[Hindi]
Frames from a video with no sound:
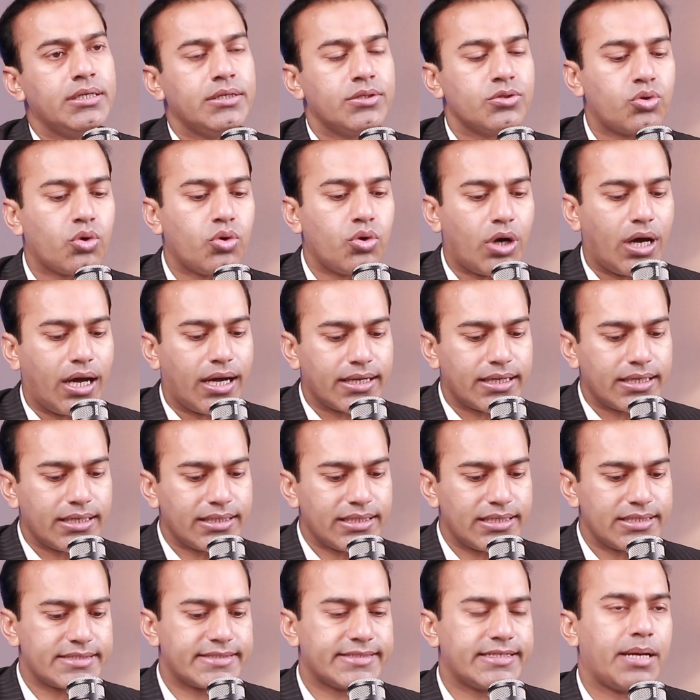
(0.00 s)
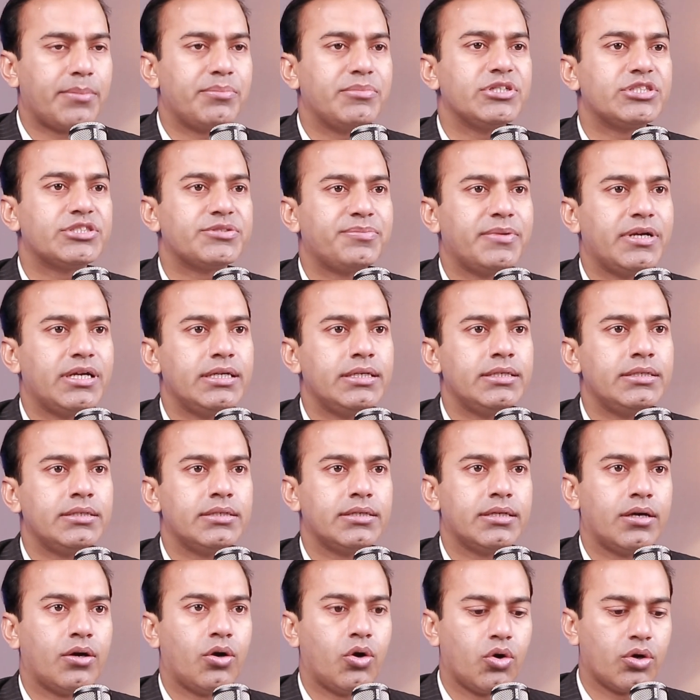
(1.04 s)
तो अगर इस्टेब्लिशमेंट
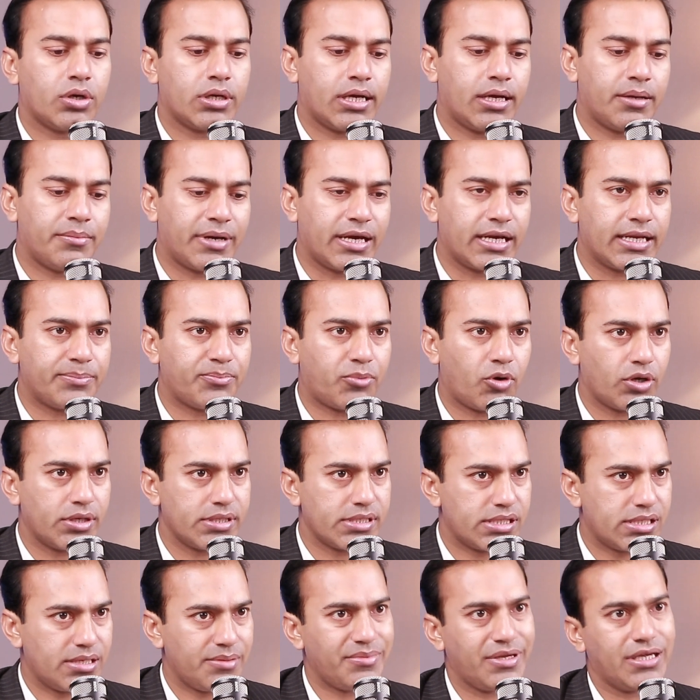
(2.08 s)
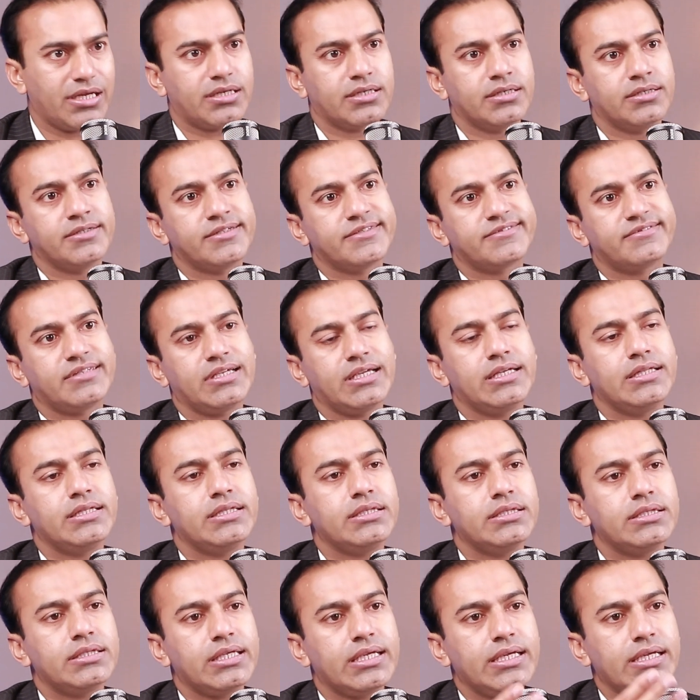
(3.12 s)
और हमारे पॉलिसी मेकर्स
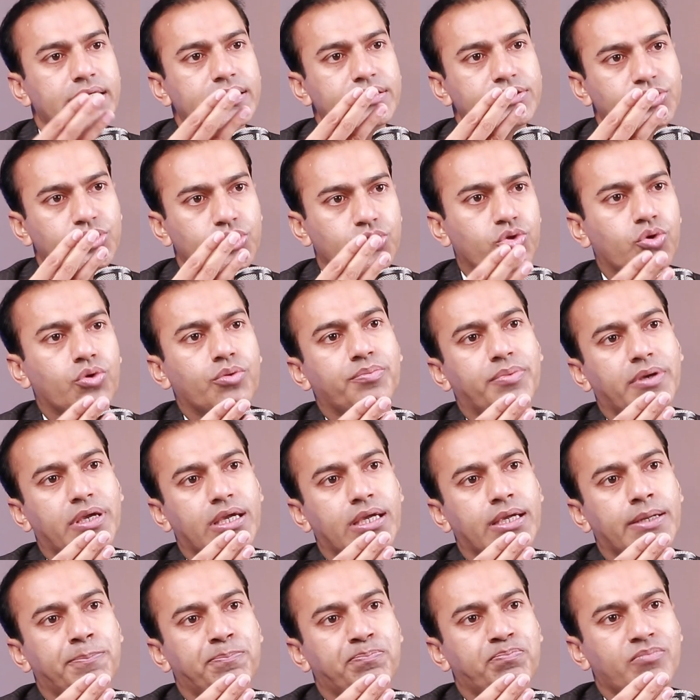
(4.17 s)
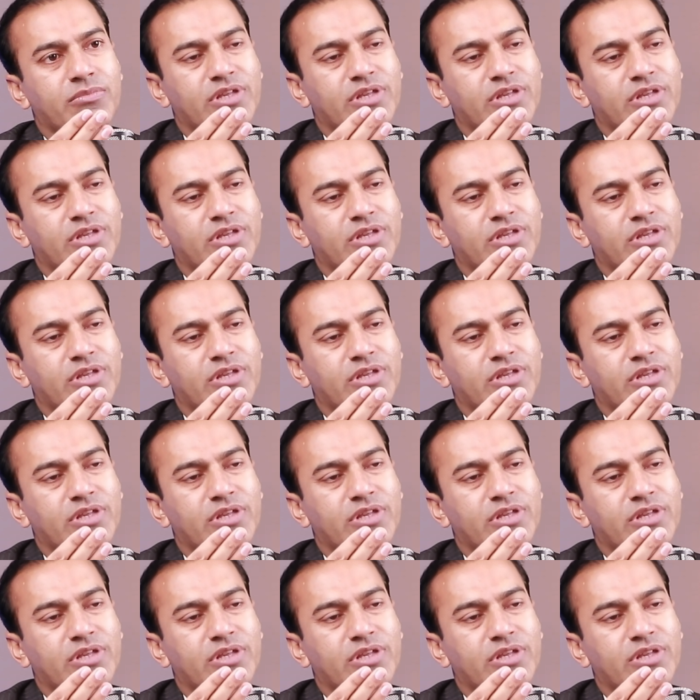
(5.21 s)
इन तीन चीज़ों पर